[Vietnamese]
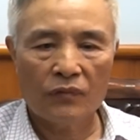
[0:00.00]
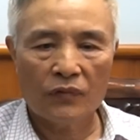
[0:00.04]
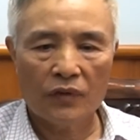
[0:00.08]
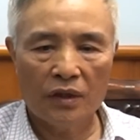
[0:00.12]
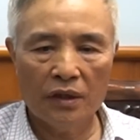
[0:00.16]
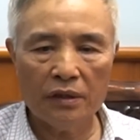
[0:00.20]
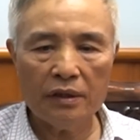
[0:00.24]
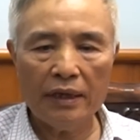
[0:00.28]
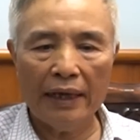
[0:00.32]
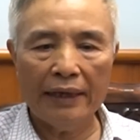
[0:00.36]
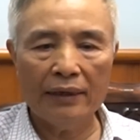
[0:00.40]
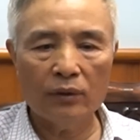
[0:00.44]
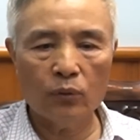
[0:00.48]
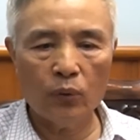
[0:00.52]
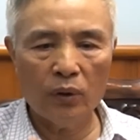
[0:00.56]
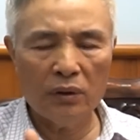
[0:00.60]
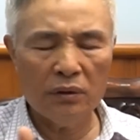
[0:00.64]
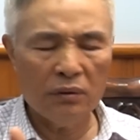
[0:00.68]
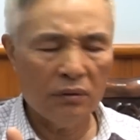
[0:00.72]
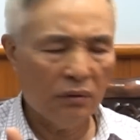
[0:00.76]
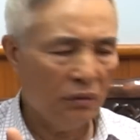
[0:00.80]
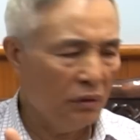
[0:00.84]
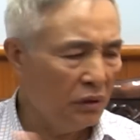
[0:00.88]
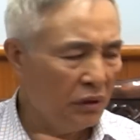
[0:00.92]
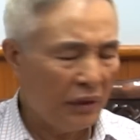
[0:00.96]
Thế là hành
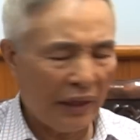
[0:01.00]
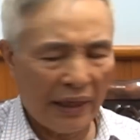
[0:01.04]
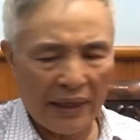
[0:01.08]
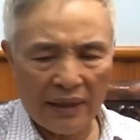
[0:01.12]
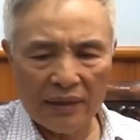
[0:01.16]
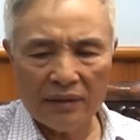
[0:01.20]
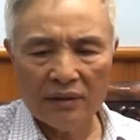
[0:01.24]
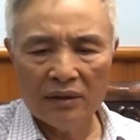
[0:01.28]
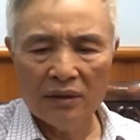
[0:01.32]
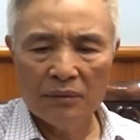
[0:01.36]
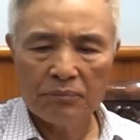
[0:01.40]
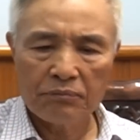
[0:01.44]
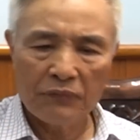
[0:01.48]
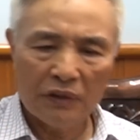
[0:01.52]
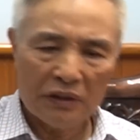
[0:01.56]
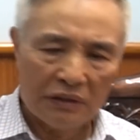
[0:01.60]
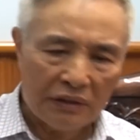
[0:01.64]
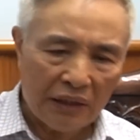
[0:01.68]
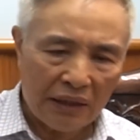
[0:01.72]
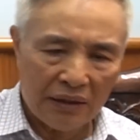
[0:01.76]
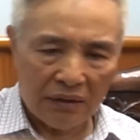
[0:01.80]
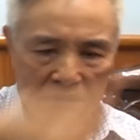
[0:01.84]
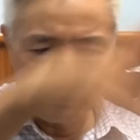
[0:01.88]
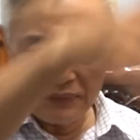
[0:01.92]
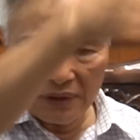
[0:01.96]
quân như thế mà
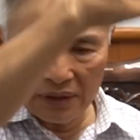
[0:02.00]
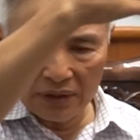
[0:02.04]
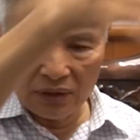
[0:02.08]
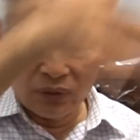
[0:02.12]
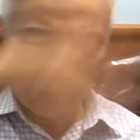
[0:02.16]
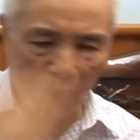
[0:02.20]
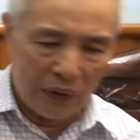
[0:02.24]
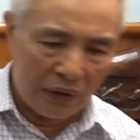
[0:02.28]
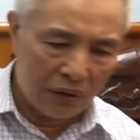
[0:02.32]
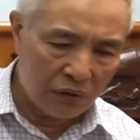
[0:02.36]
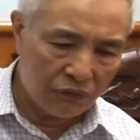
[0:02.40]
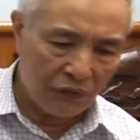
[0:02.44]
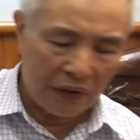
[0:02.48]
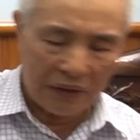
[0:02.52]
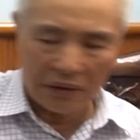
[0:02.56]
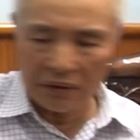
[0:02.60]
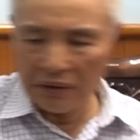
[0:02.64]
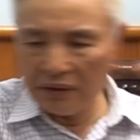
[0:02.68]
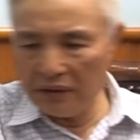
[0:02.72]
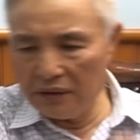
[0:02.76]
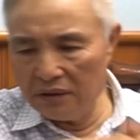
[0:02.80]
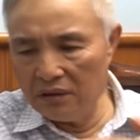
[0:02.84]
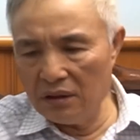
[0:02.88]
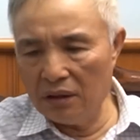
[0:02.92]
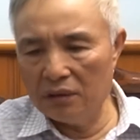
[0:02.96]
dân bên này ngụy nó vẫn cứ
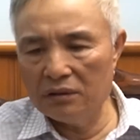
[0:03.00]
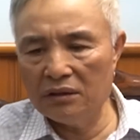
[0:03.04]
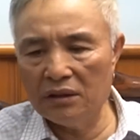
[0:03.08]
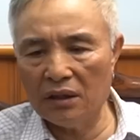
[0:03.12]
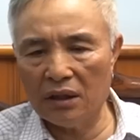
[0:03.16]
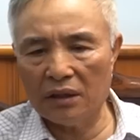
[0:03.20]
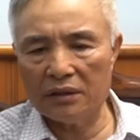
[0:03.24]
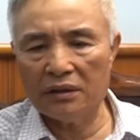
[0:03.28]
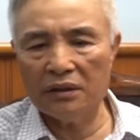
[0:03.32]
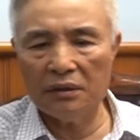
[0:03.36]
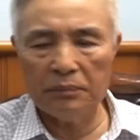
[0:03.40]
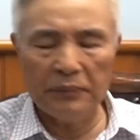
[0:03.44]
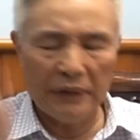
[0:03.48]
đi đường nhựa thì